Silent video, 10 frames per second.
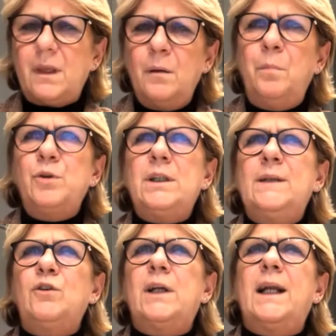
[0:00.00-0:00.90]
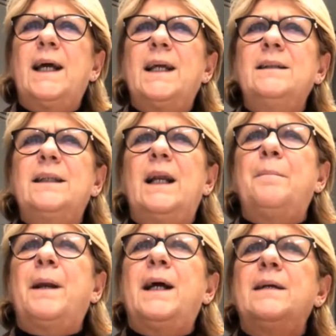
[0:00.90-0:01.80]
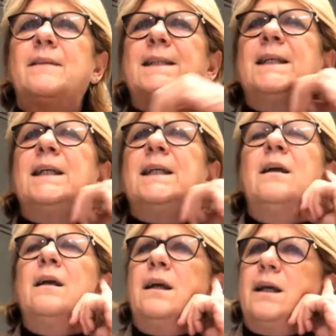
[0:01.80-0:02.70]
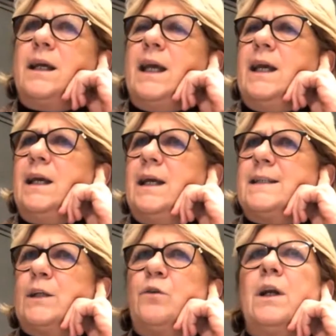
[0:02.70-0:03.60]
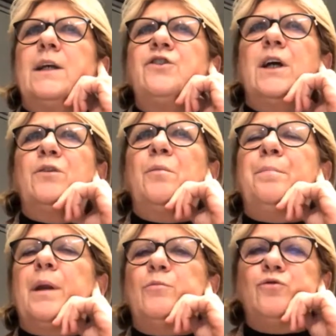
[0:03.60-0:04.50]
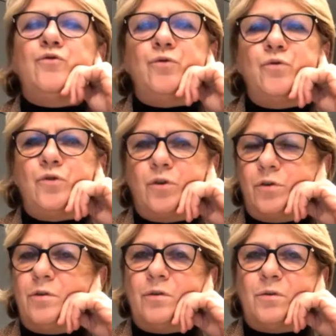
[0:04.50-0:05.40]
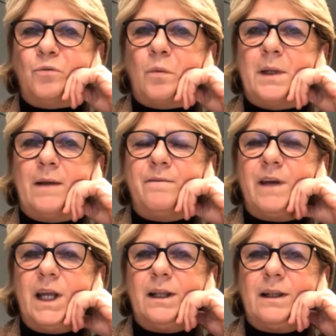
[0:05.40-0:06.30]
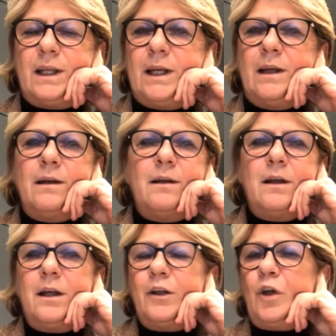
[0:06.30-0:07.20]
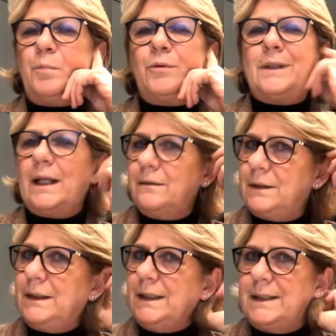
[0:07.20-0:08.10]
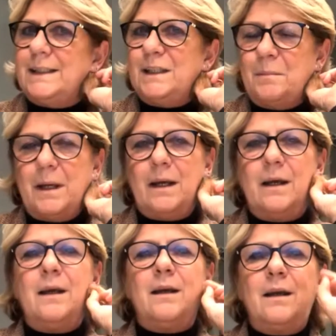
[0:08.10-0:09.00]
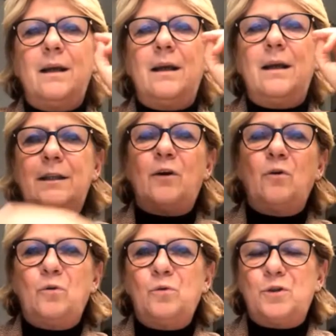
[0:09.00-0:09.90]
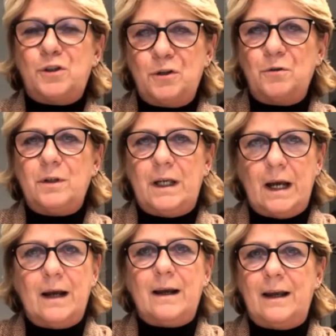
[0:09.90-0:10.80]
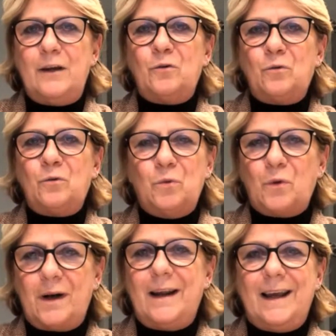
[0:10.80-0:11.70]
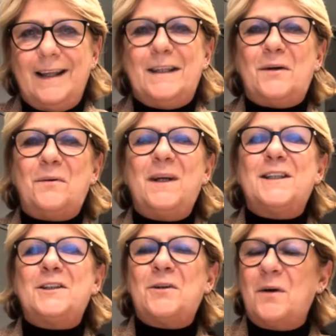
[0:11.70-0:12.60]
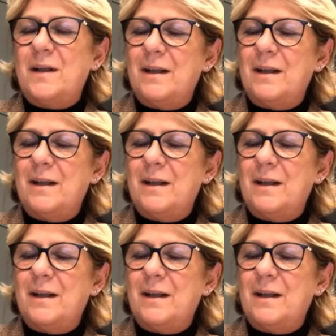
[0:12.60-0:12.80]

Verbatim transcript: positivo del garante della privacy che è stato rilasciato il primo giugno 2020 dopo tantissime interlocuzioni anche notturne di questo